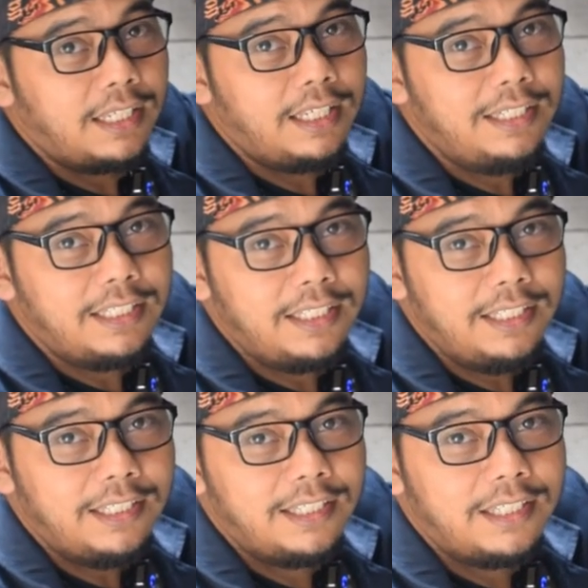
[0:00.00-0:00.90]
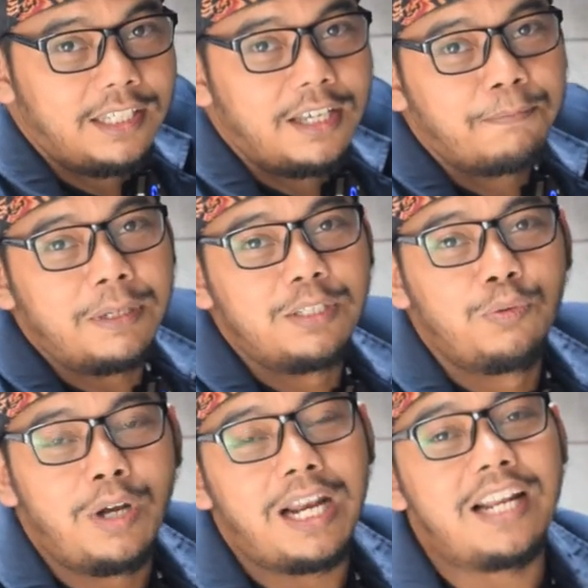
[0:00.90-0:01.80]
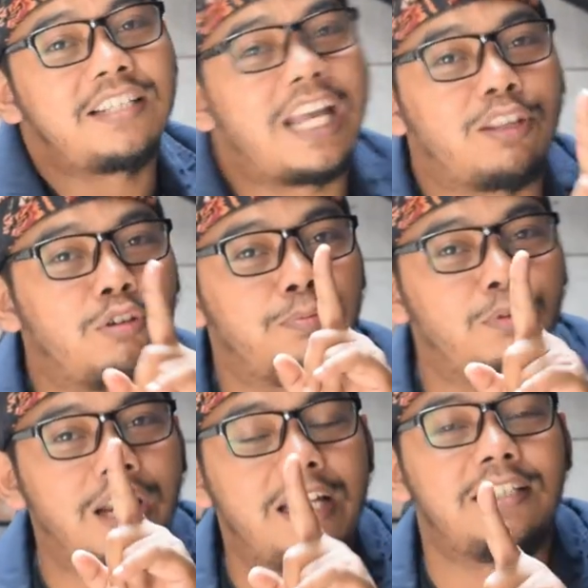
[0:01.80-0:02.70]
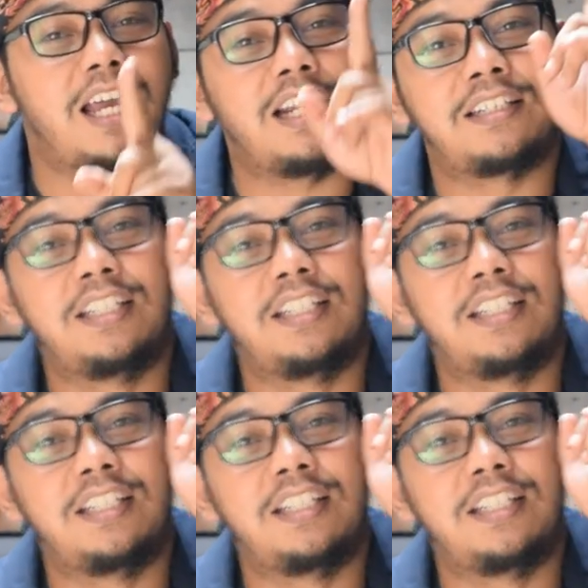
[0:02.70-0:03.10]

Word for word: Ini penjualan satu bulannya